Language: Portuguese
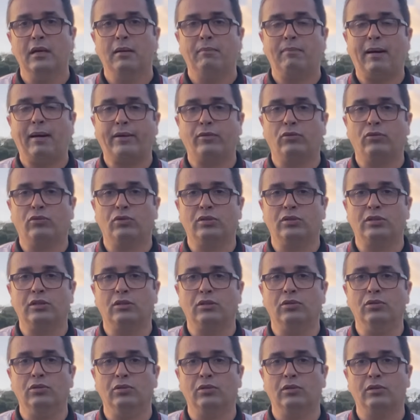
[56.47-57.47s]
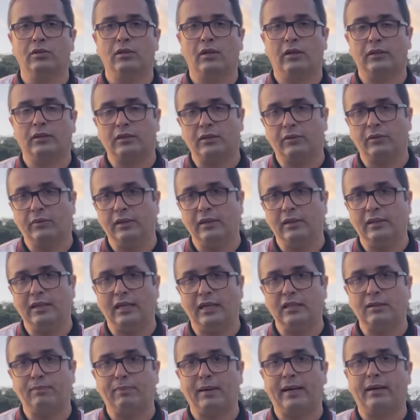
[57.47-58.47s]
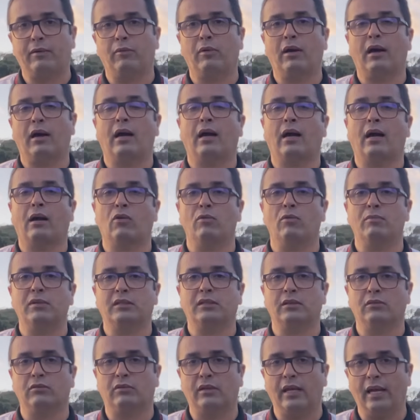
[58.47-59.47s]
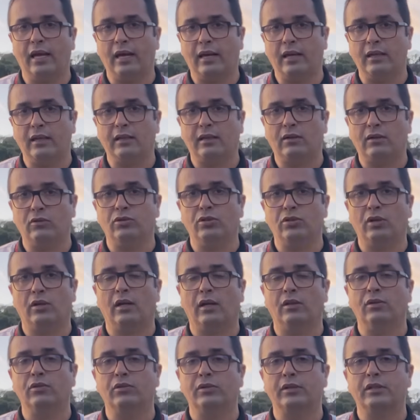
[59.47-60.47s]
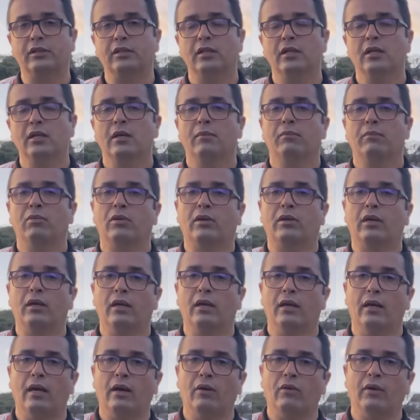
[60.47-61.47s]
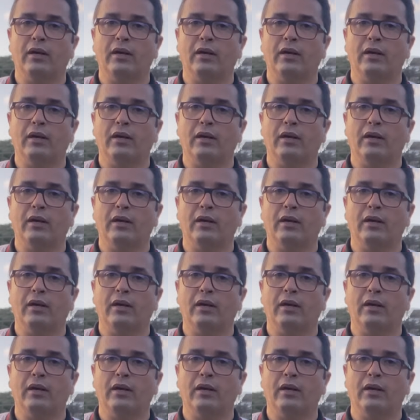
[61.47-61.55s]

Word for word: para o torcedor, dar uma tranquilidade para a, a comissão técnica, os jogadores, porque é